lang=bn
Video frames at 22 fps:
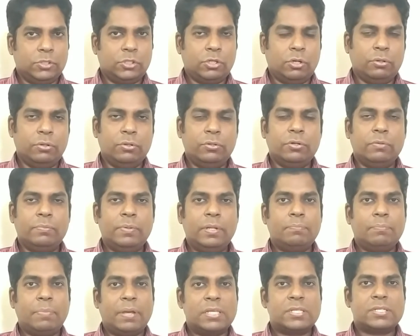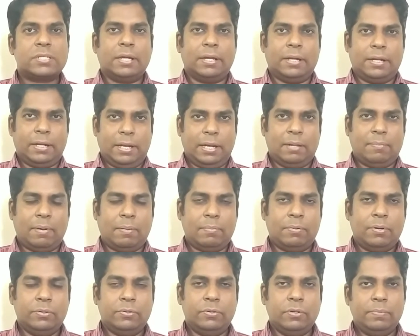সংগ্রহ করবেন পেস্ট আকারে এটা
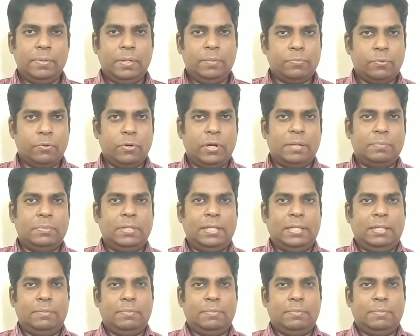ব্যবহার করবেন প্রলেপ দিয়ে